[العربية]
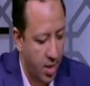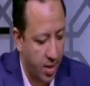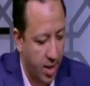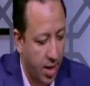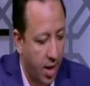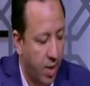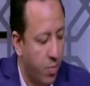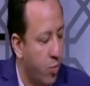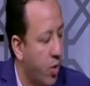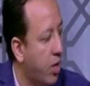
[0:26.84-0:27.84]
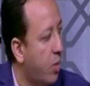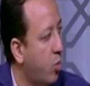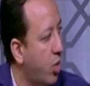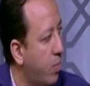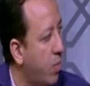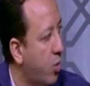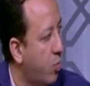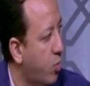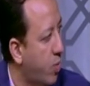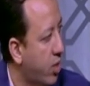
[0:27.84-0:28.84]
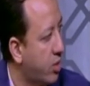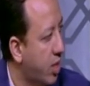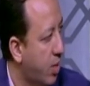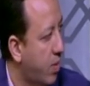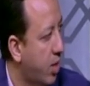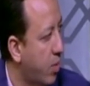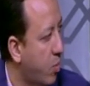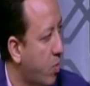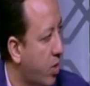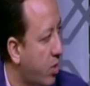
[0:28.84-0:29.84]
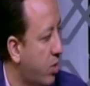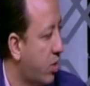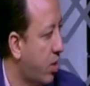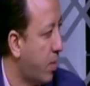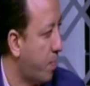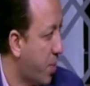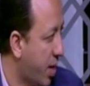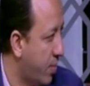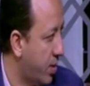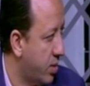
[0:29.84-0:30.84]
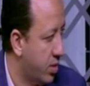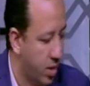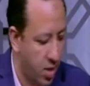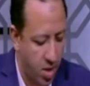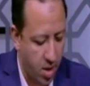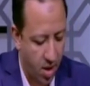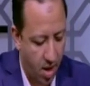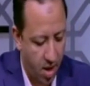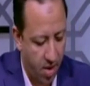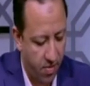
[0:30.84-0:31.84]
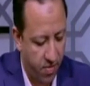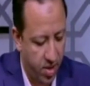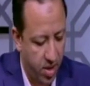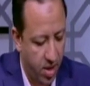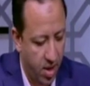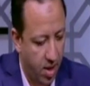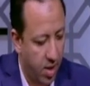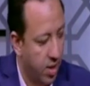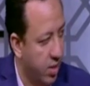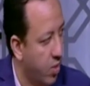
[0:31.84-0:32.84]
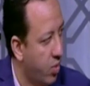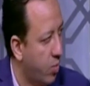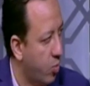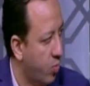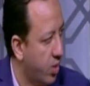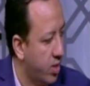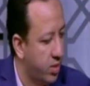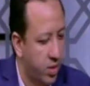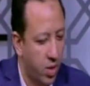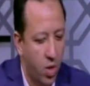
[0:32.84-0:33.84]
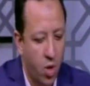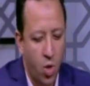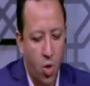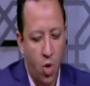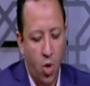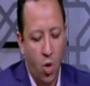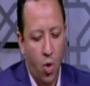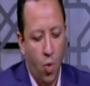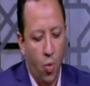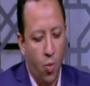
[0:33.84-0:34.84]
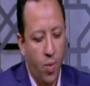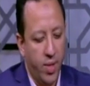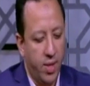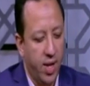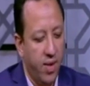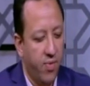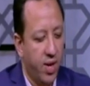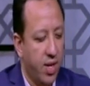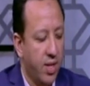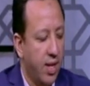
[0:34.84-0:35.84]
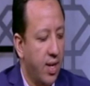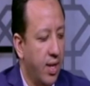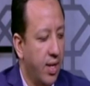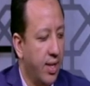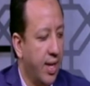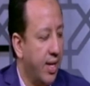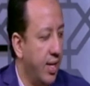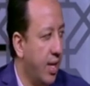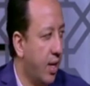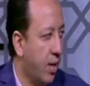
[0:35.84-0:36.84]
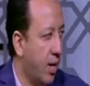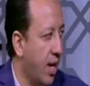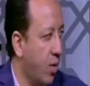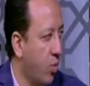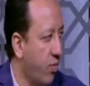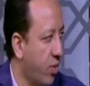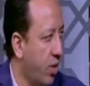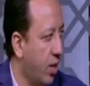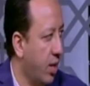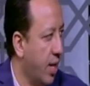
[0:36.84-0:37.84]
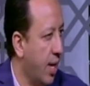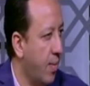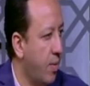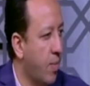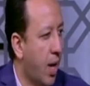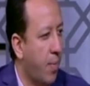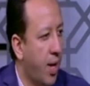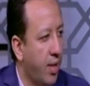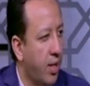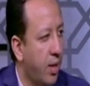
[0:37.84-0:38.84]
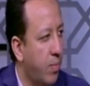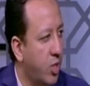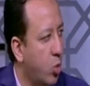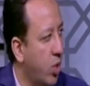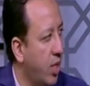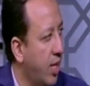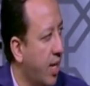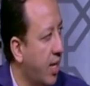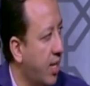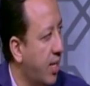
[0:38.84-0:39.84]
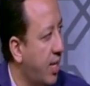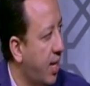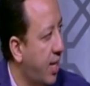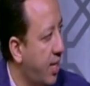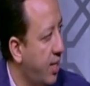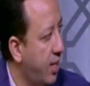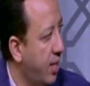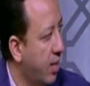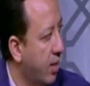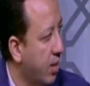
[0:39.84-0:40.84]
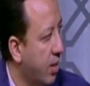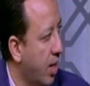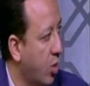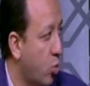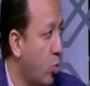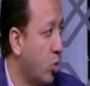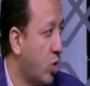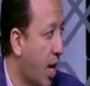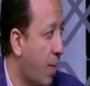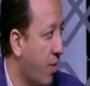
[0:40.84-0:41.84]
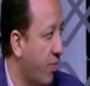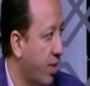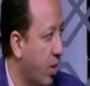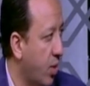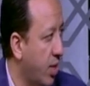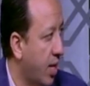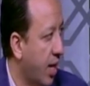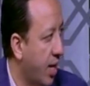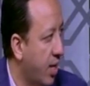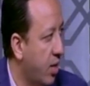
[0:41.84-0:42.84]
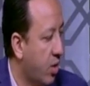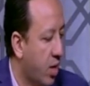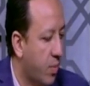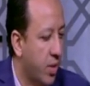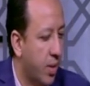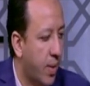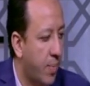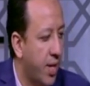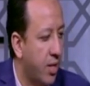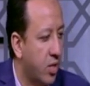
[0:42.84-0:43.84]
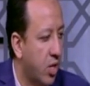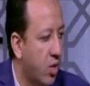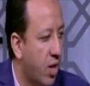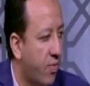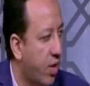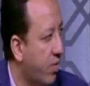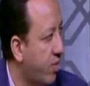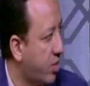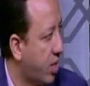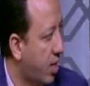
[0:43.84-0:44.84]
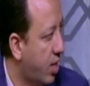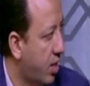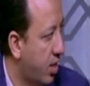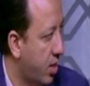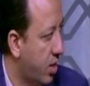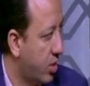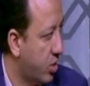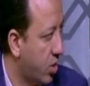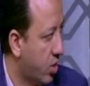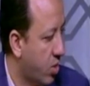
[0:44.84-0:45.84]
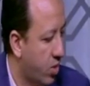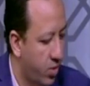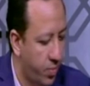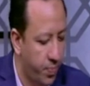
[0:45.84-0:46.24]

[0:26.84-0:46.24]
داخل على مباراه مهمه او مباراه صعبه هي مباراه بيراميدز آه، في الدوري الممتاز وبالتالي فكرة التغيير كان وفق الكلام مع بعض المسؤولين داخل النادي الأهلي أن هتكون صعبة في التوقيت الحالي لرغبه طبعا مجلس الإدارة في الحفاظ على الاستقرار